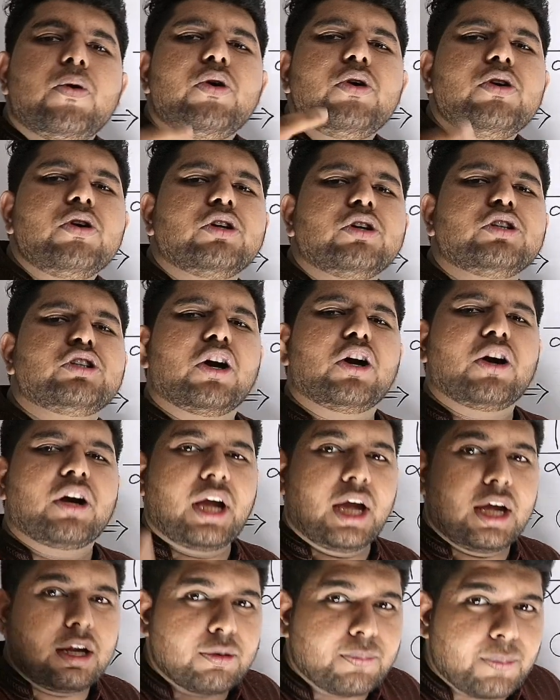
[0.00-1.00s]
পূর্ণ
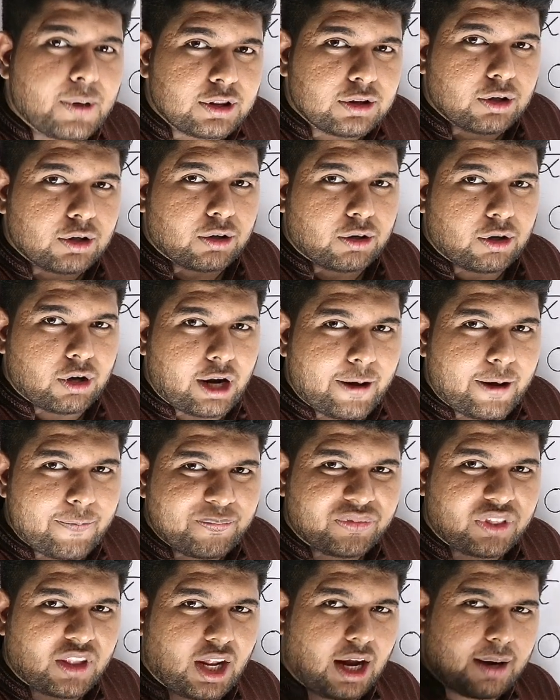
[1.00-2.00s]
সংখ্যায় রূপান্তর করা
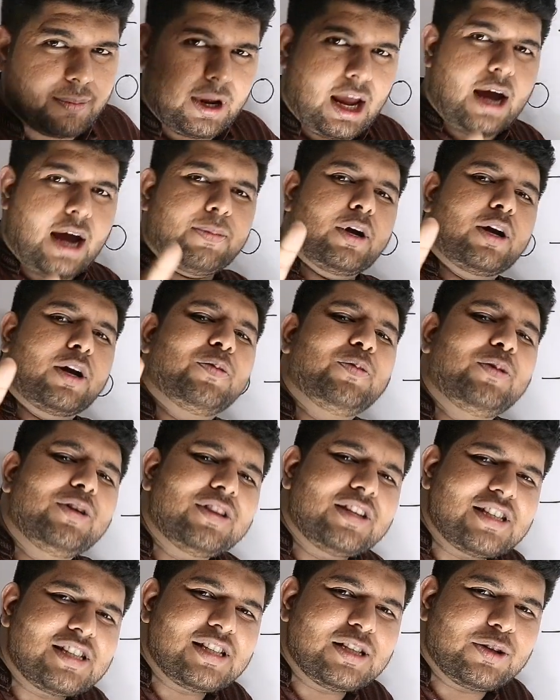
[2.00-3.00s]
আমি আবারও
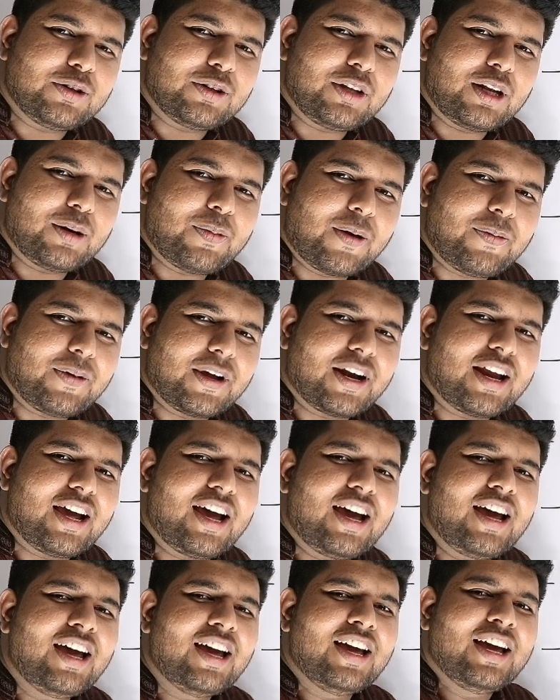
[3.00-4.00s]
বলতেছি তোদের বাবারা
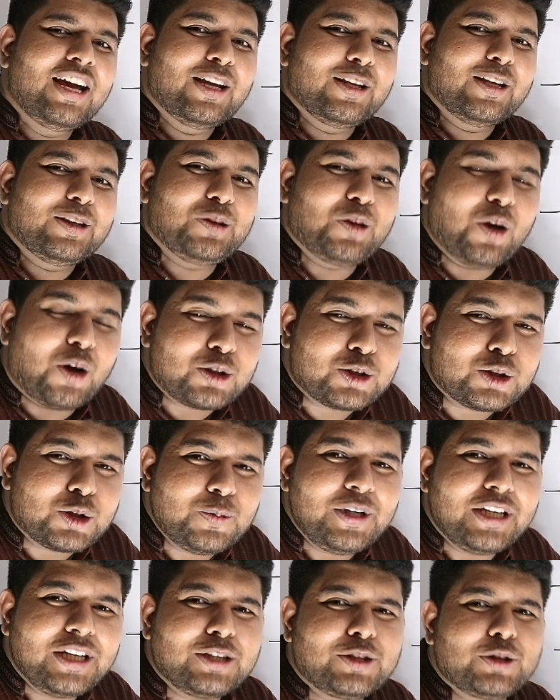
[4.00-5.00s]

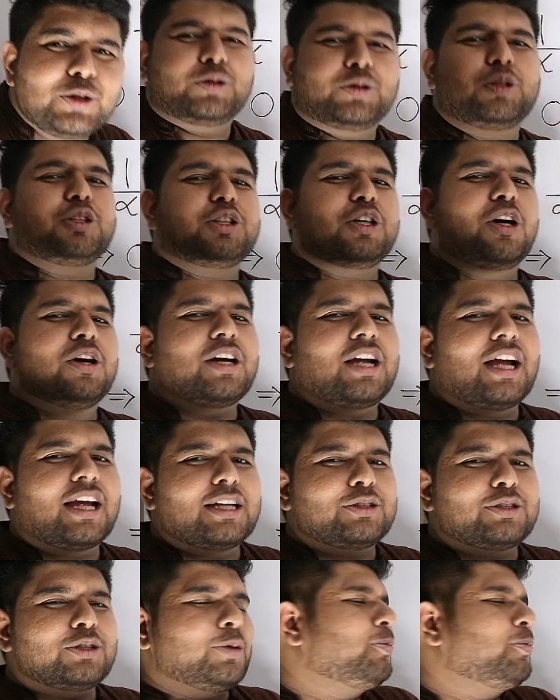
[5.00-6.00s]
দশমিক যুক্ত
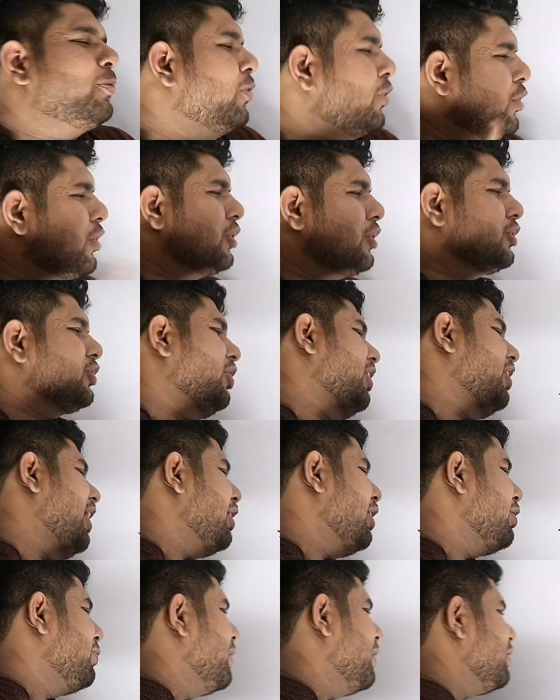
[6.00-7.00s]
সংখ্যাকে যদি পূর্ণ
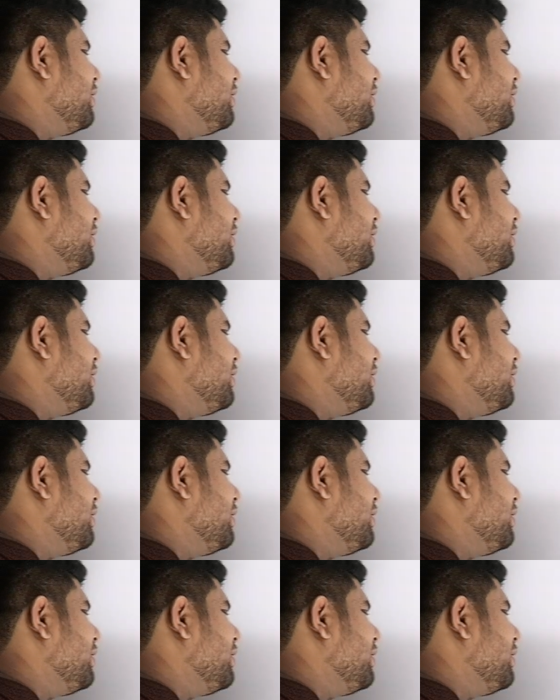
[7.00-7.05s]
সংখ্যায়